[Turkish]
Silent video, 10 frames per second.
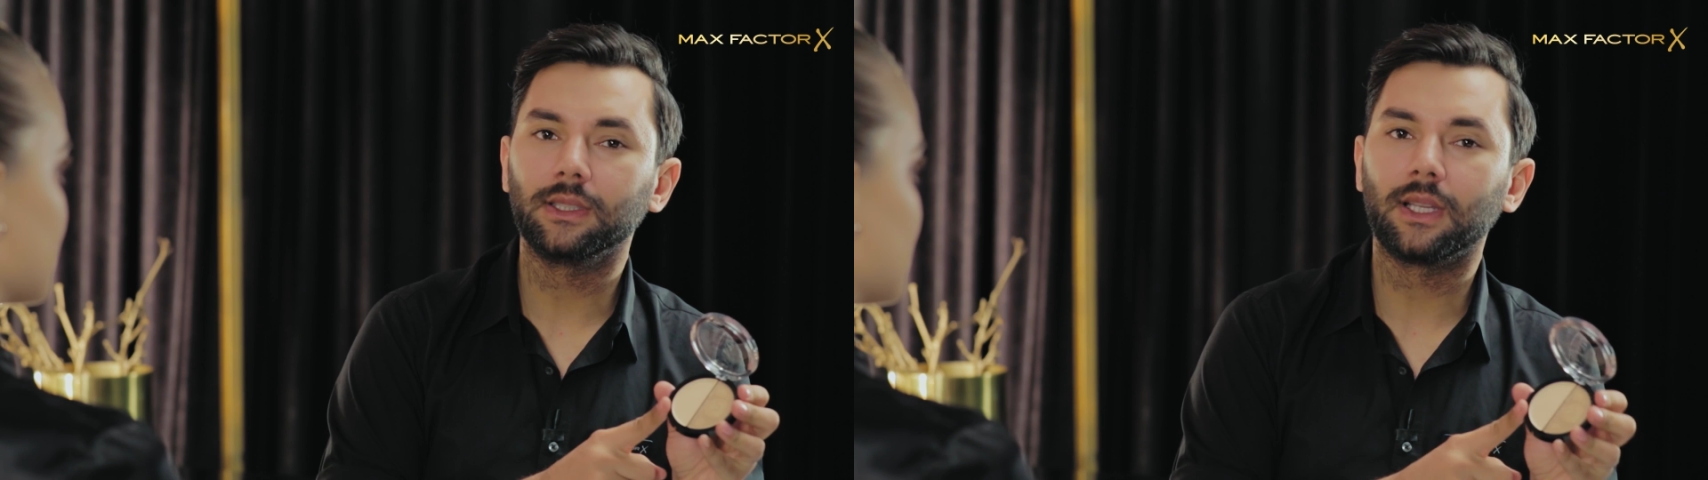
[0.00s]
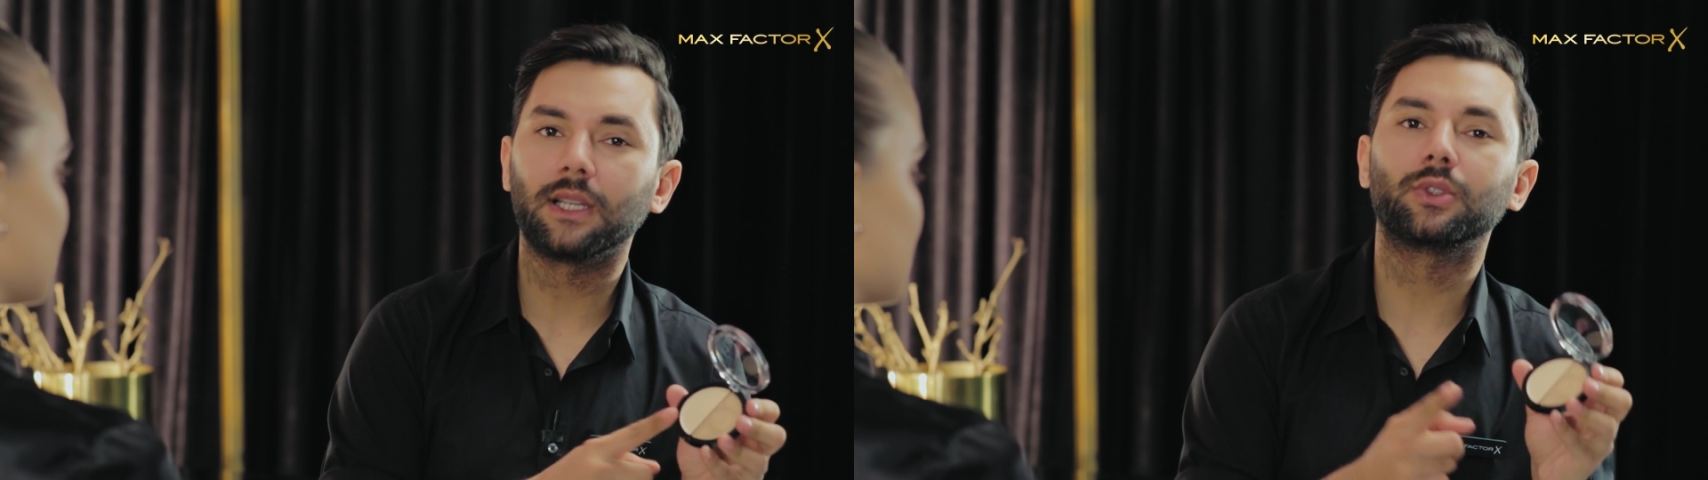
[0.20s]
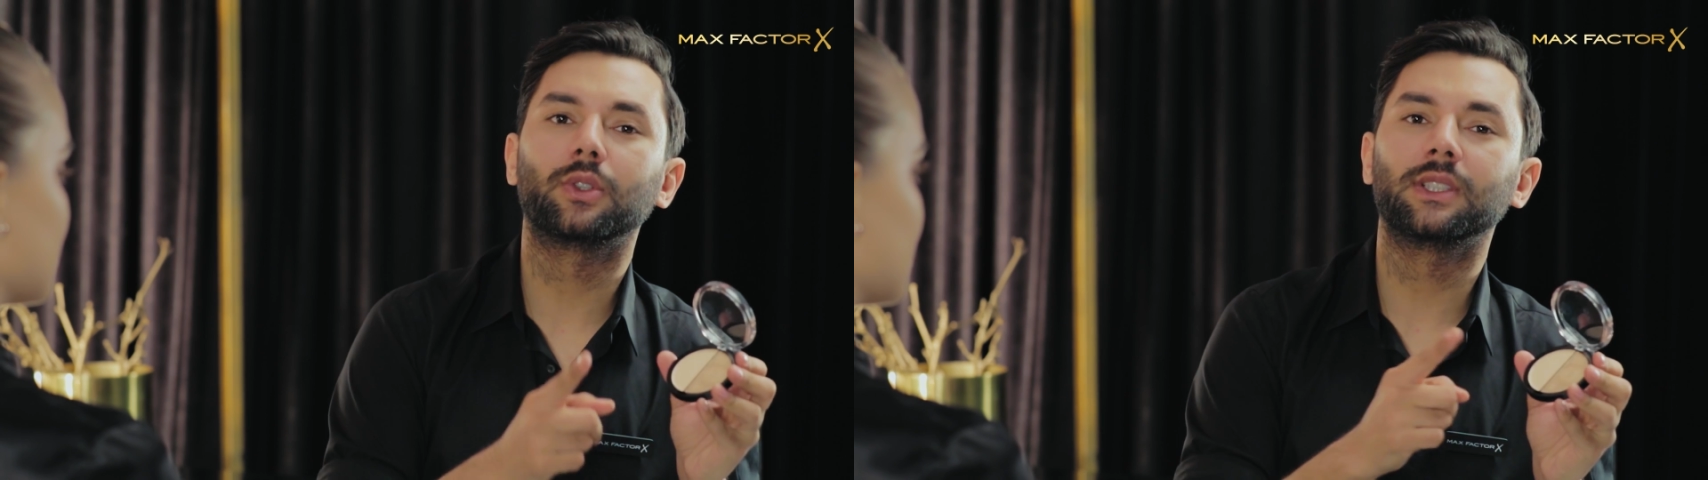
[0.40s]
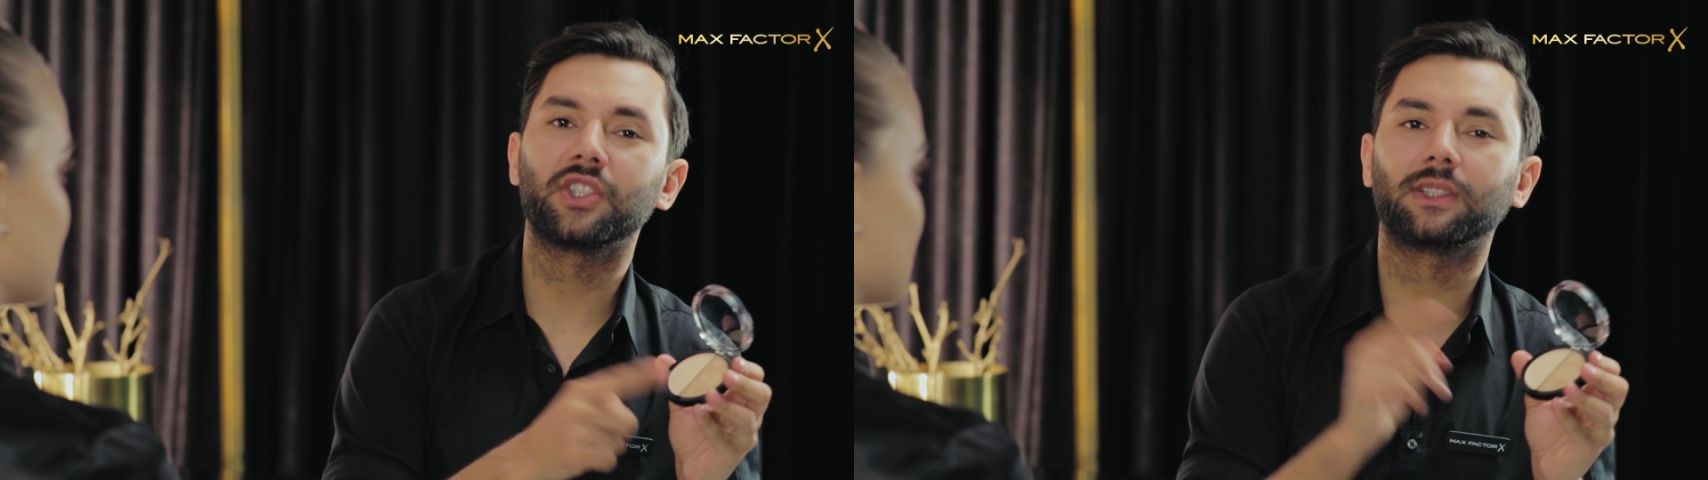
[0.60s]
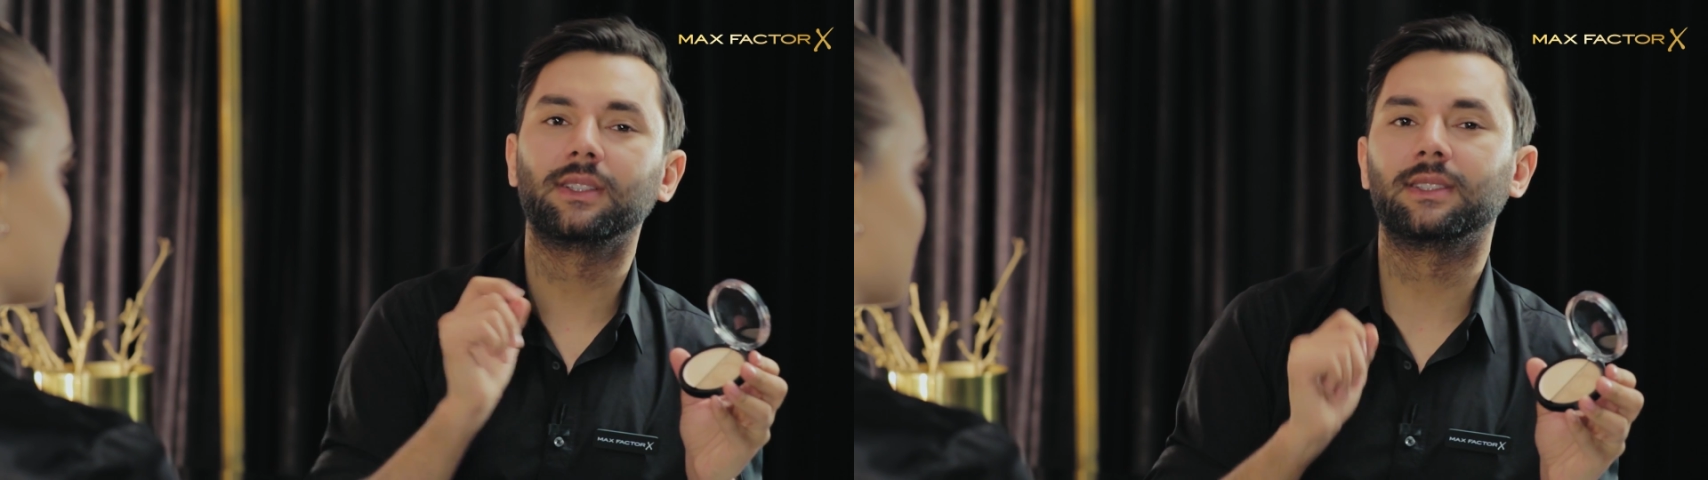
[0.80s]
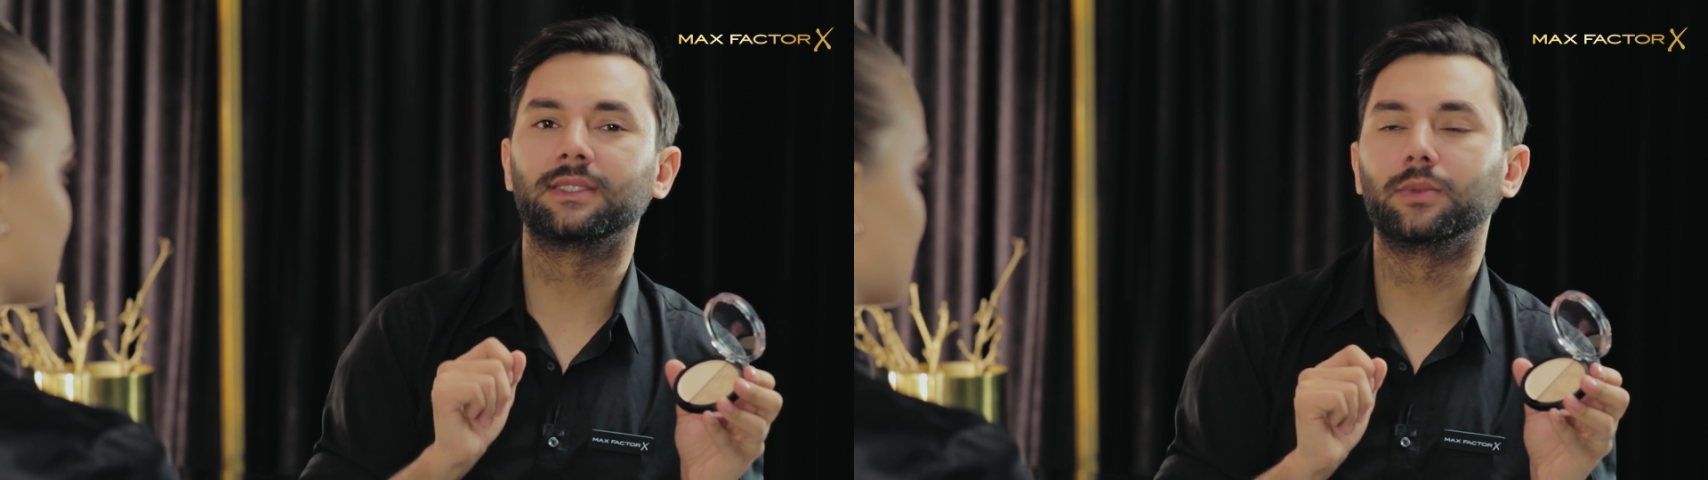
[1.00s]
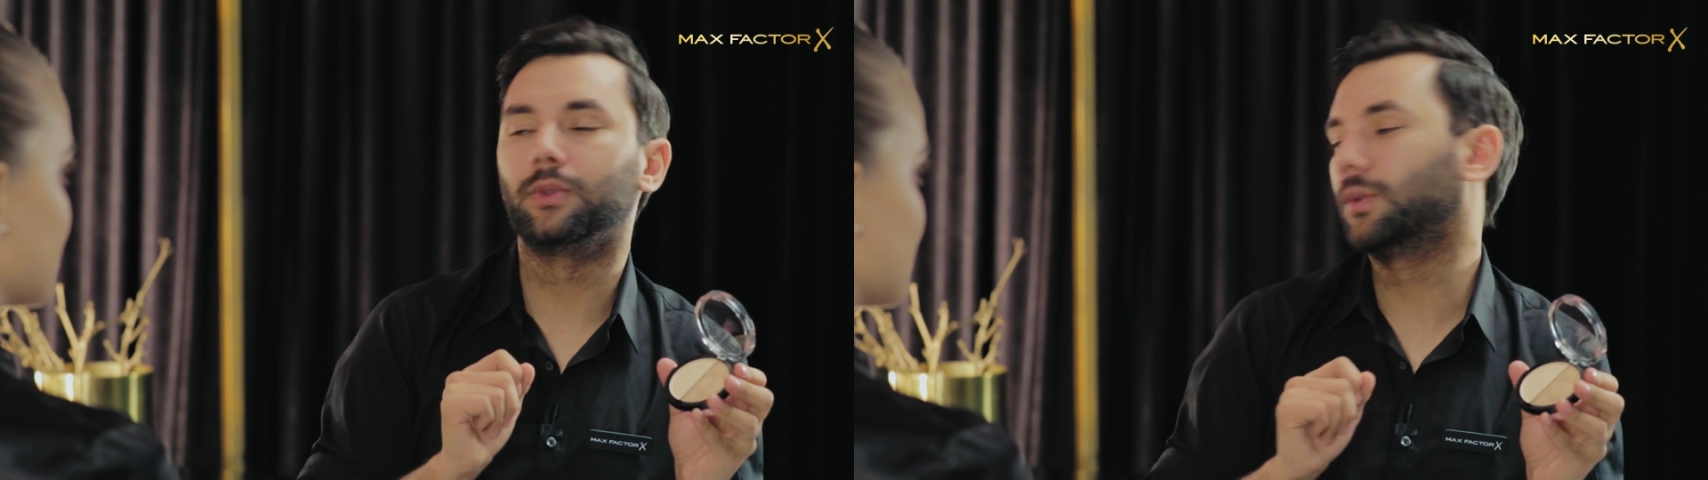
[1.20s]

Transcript: daha sonra da ışıltılı kısmını